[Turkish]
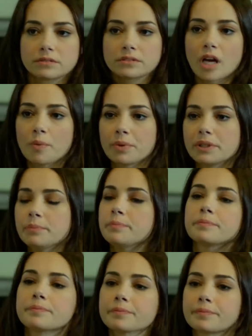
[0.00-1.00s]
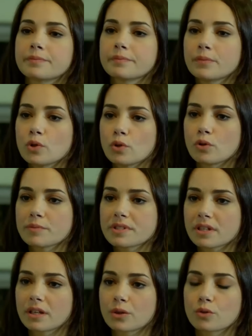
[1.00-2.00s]
Ne yapalım? Böyle
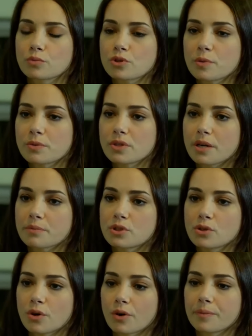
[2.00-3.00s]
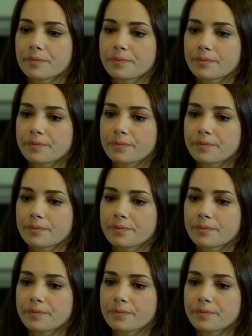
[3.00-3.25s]
olması gerekiyormuş. Yapacak bir şey yok.